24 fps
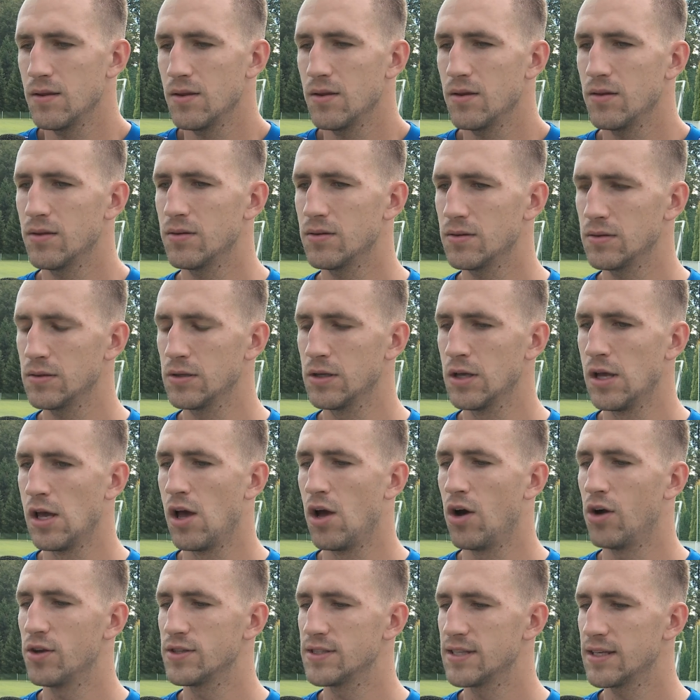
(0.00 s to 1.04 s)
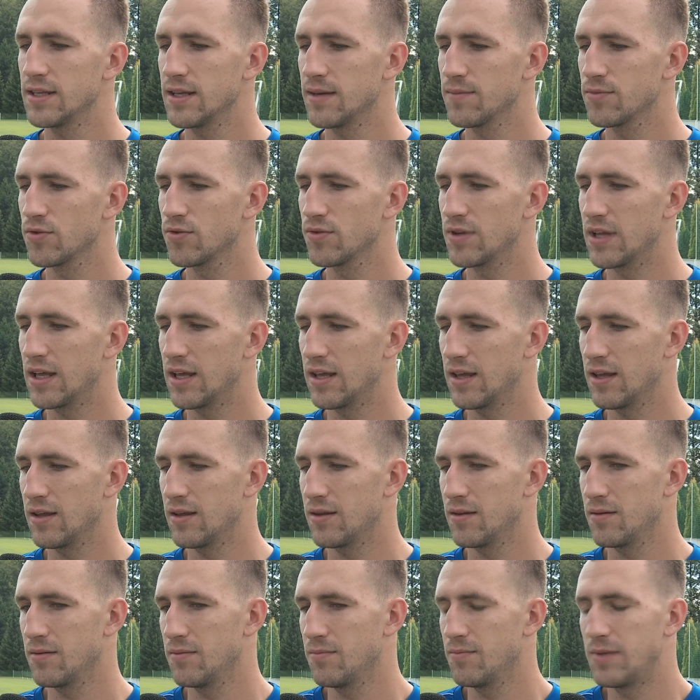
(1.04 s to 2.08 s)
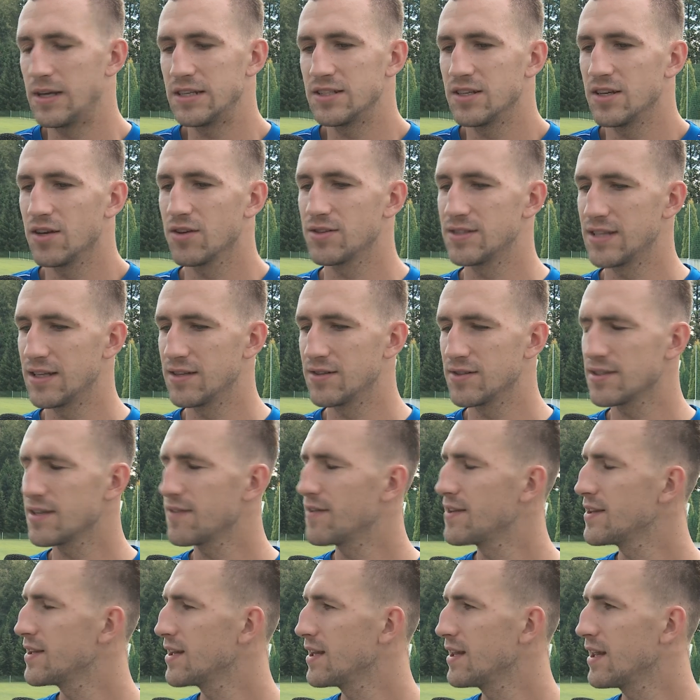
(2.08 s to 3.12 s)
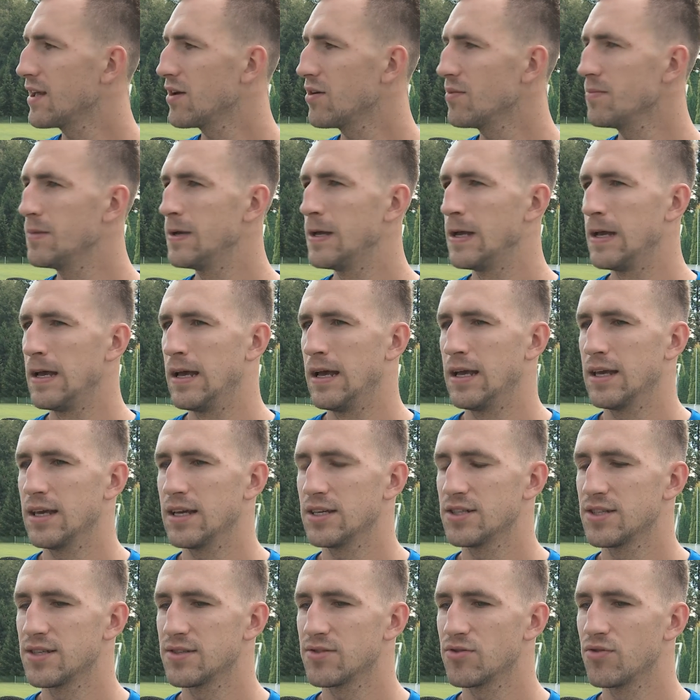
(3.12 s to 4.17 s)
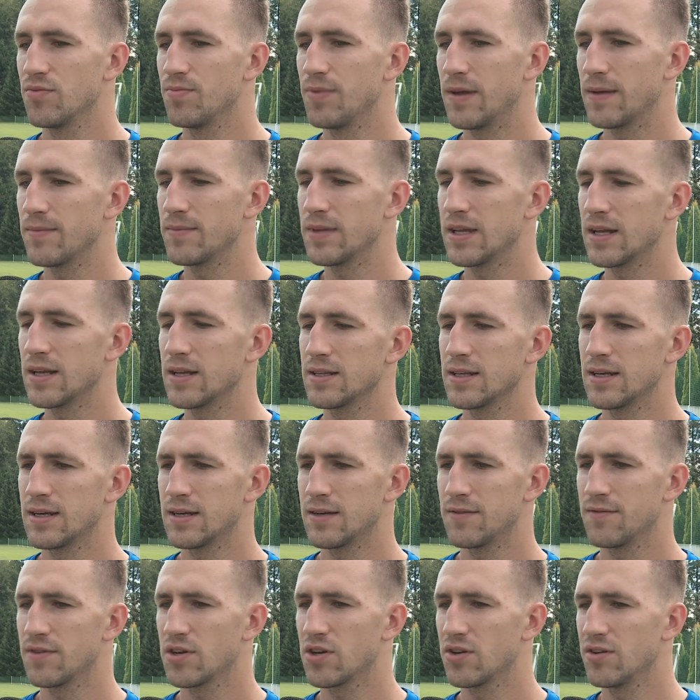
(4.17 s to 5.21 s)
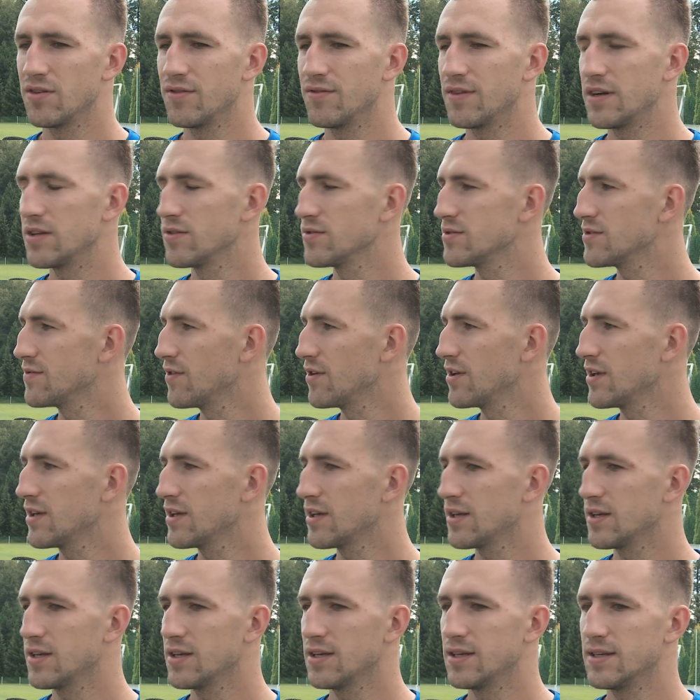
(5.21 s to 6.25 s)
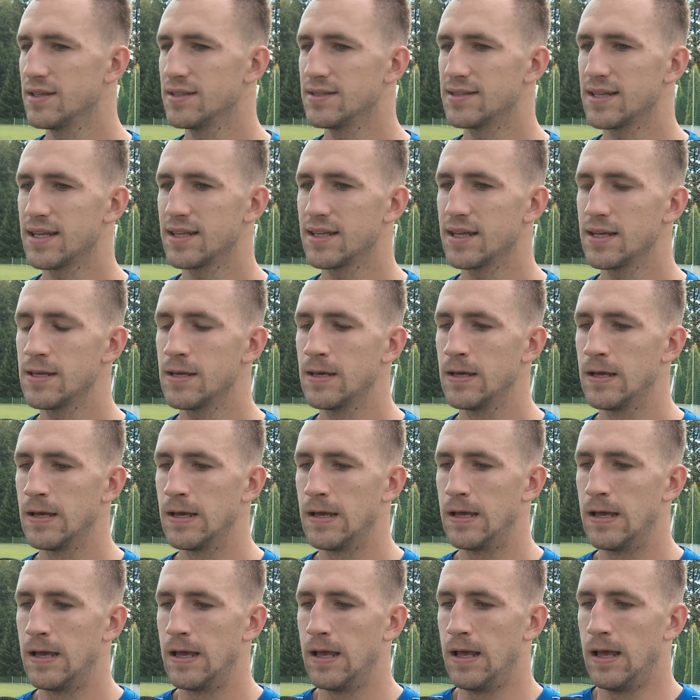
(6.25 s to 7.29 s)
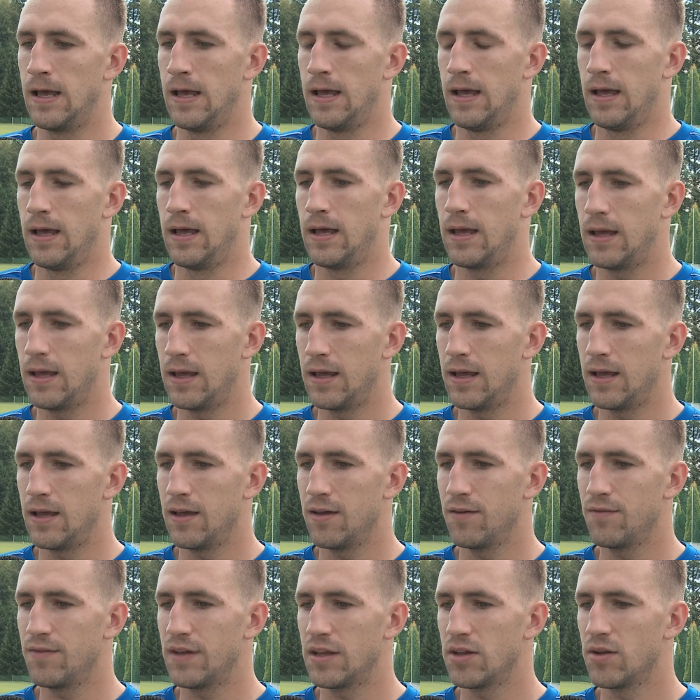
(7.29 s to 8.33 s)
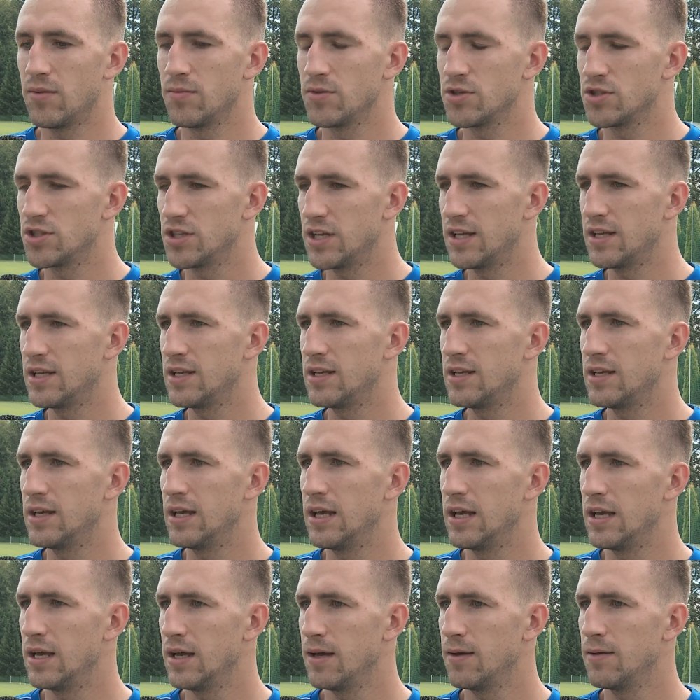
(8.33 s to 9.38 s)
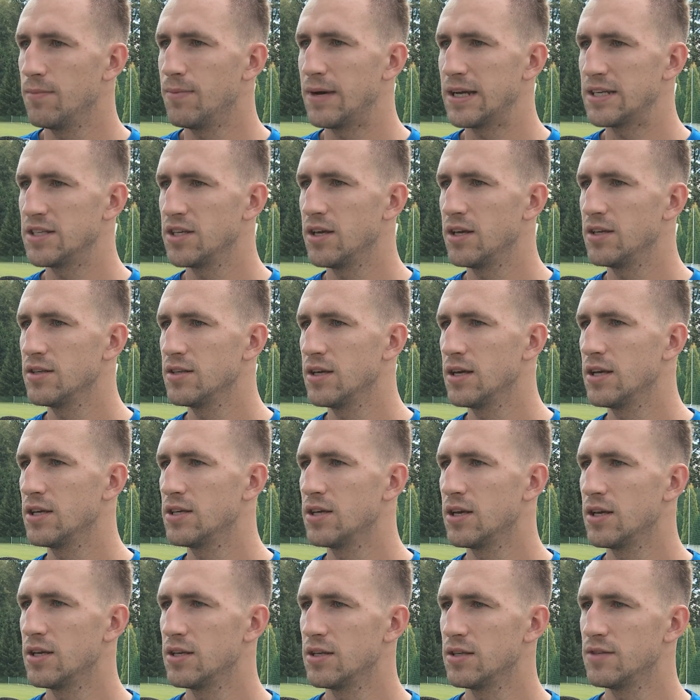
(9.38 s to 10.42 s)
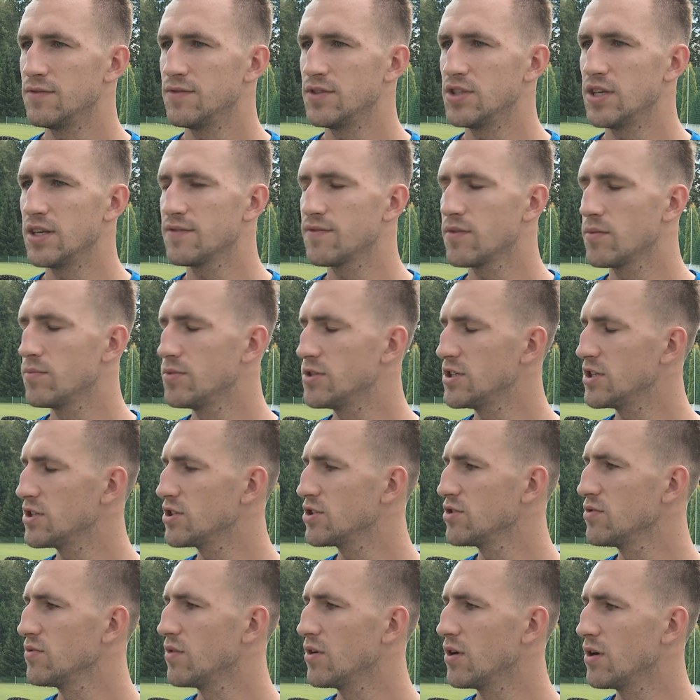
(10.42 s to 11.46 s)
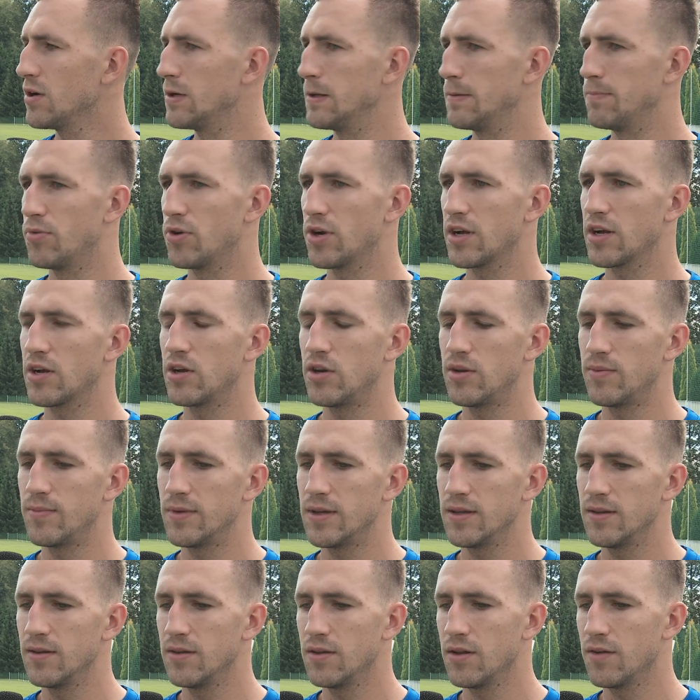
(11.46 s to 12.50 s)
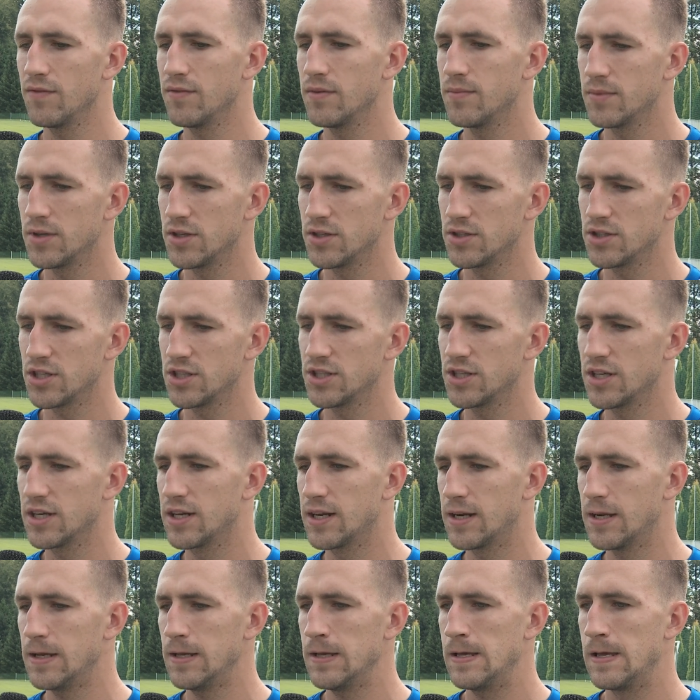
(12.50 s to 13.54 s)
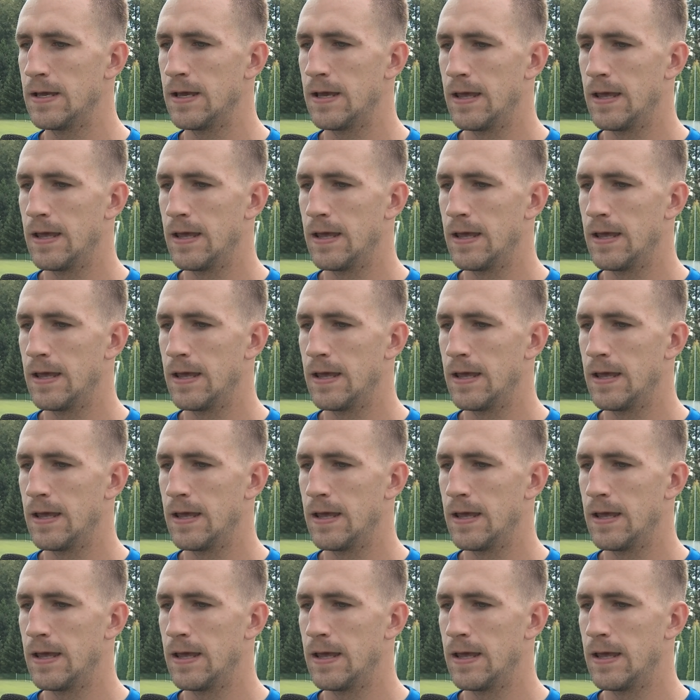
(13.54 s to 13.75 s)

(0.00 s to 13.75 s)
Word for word: No, oceniam tutaj, bardziej ocenę zostawiam trenerom. Ja się skupiam na, na wykonywaniu swoich y, zadań. Y, wiadomo, że y, bardziej zwycięstwo by cieszyło po regulaminowym czasie gry.